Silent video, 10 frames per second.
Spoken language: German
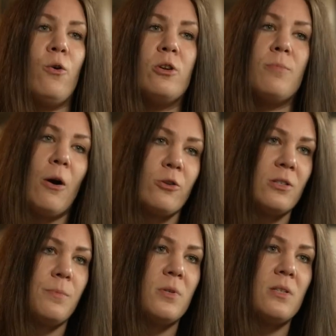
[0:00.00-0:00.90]
Und im Außen
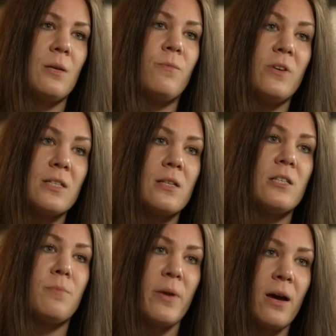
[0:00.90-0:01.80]
gibt es eben
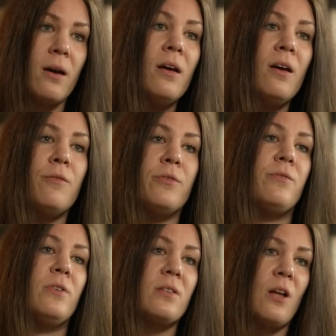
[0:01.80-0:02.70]
wesentlich mehr.
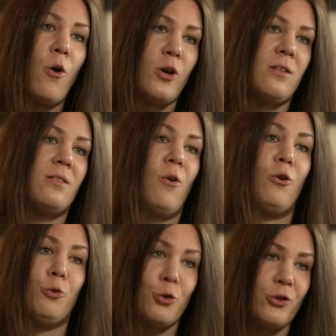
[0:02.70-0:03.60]
Wir wissen auch, dass es
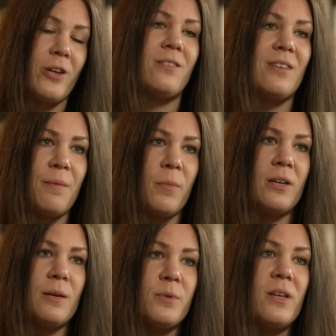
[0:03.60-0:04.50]
auch in Deutschland eine
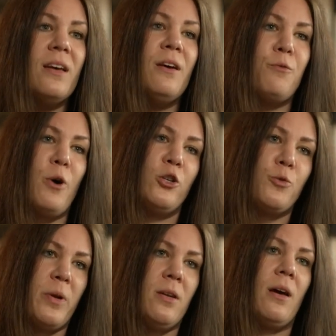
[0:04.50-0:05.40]
Samenbank gibt, wo ein
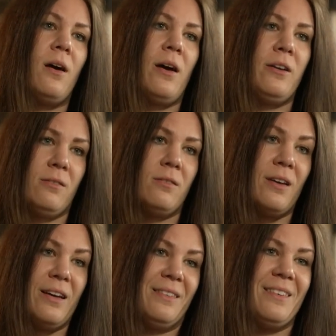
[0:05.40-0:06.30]
Spender eine,
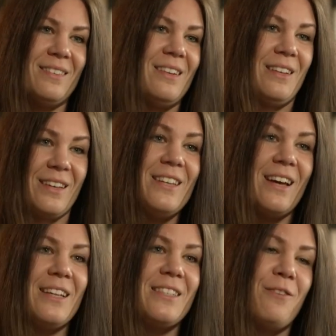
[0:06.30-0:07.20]

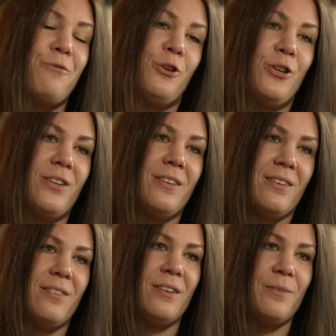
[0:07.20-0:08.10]
Kinderanzahl von
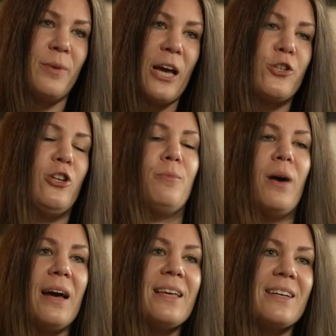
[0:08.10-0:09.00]
äh, im dreistelligen
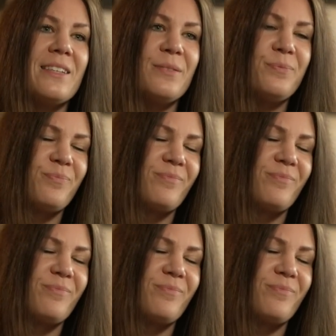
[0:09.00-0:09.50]
Bereich hat.